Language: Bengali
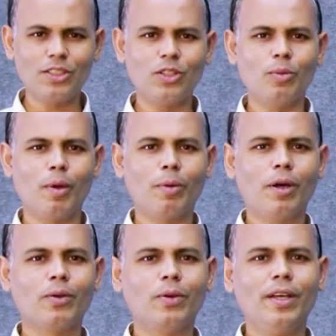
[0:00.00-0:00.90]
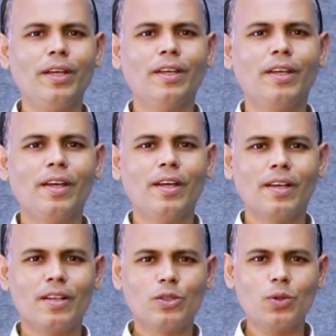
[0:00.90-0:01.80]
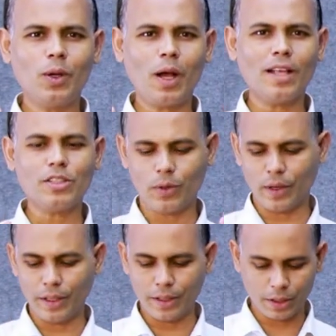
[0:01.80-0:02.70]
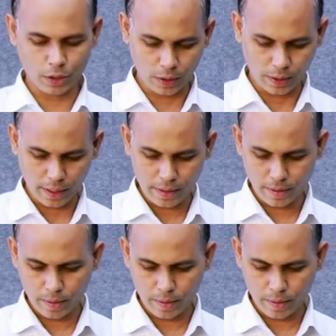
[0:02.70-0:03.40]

চিহ্ন ব্যবহার করে কিছু কাজ করার নির্দেশনা দেয়